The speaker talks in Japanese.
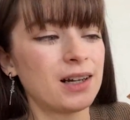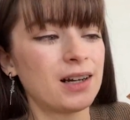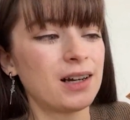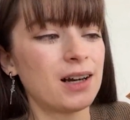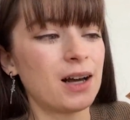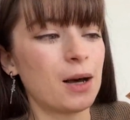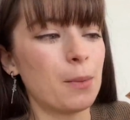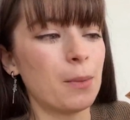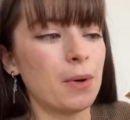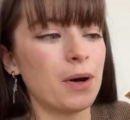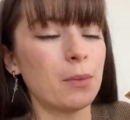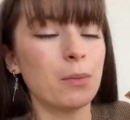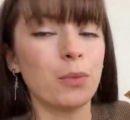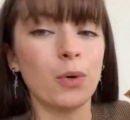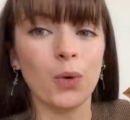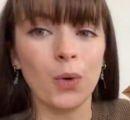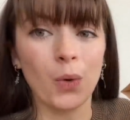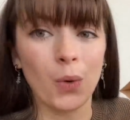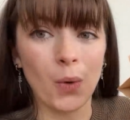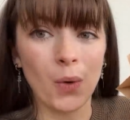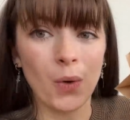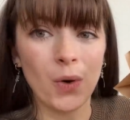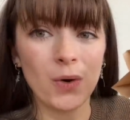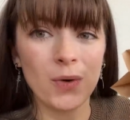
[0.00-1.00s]
かまぼ
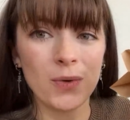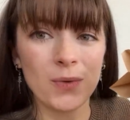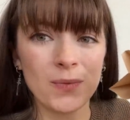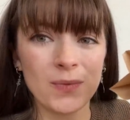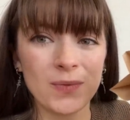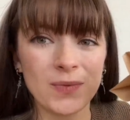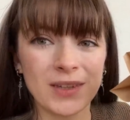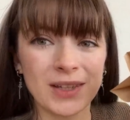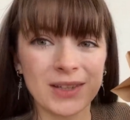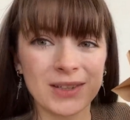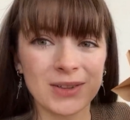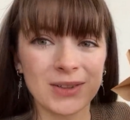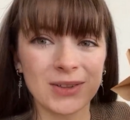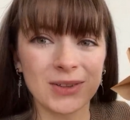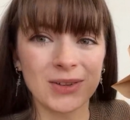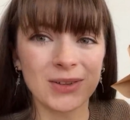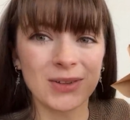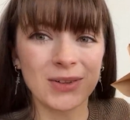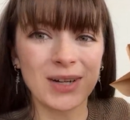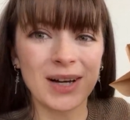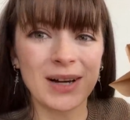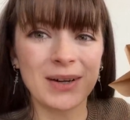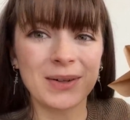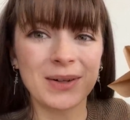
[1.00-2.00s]
こで
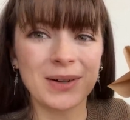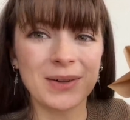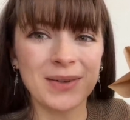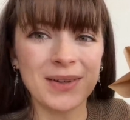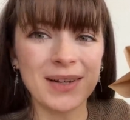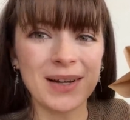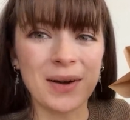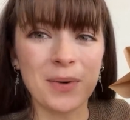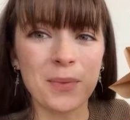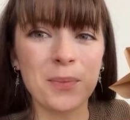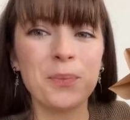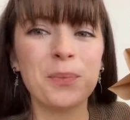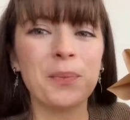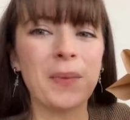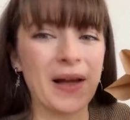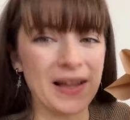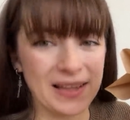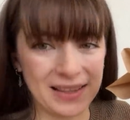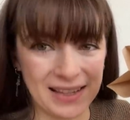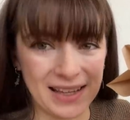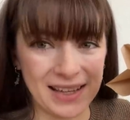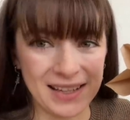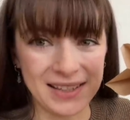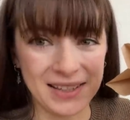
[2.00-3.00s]
外側は
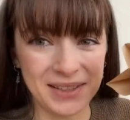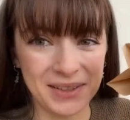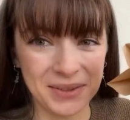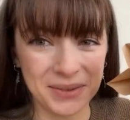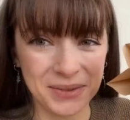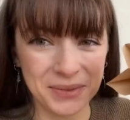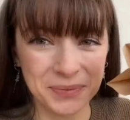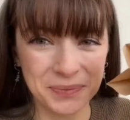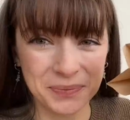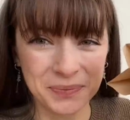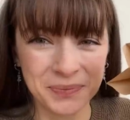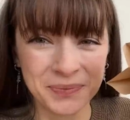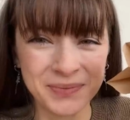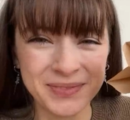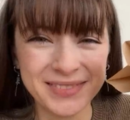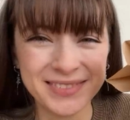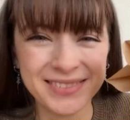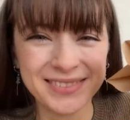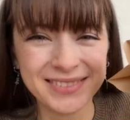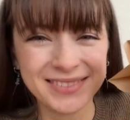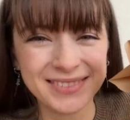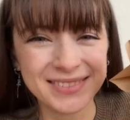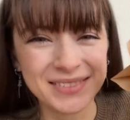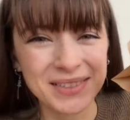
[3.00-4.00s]
パンです
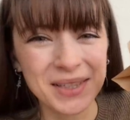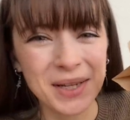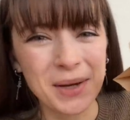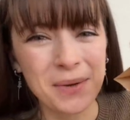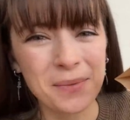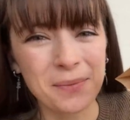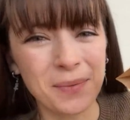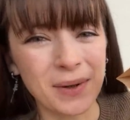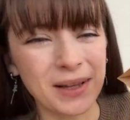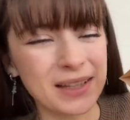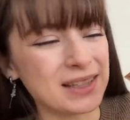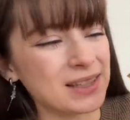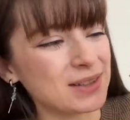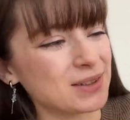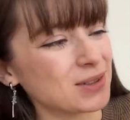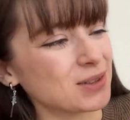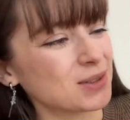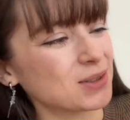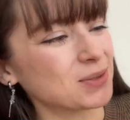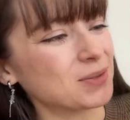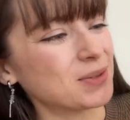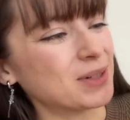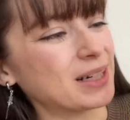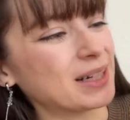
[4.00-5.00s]
パンに
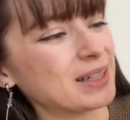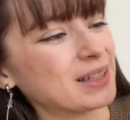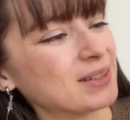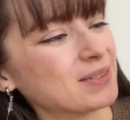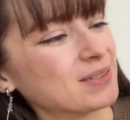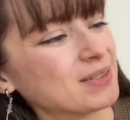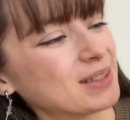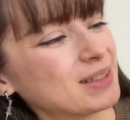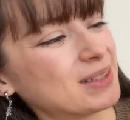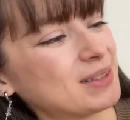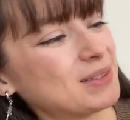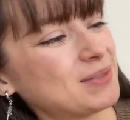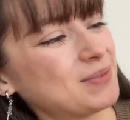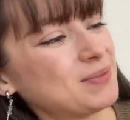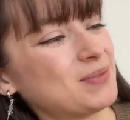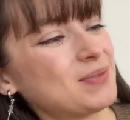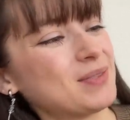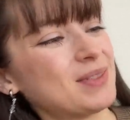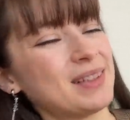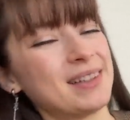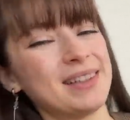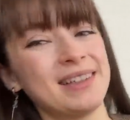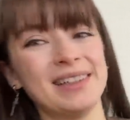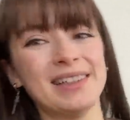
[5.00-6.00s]
包まれてます
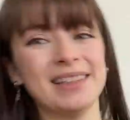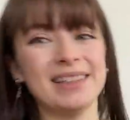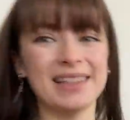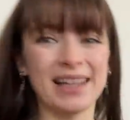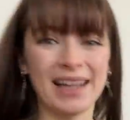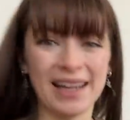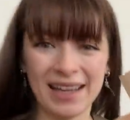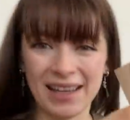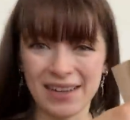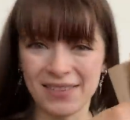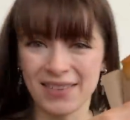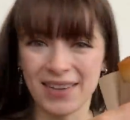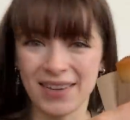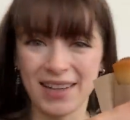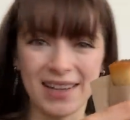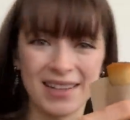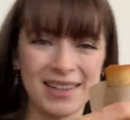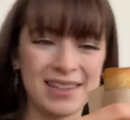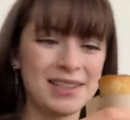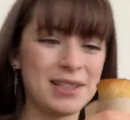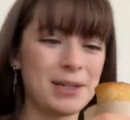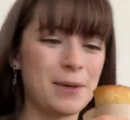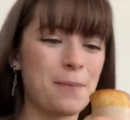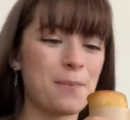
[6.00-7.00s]
いただき
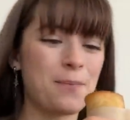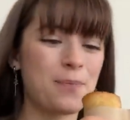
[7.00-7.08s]
ます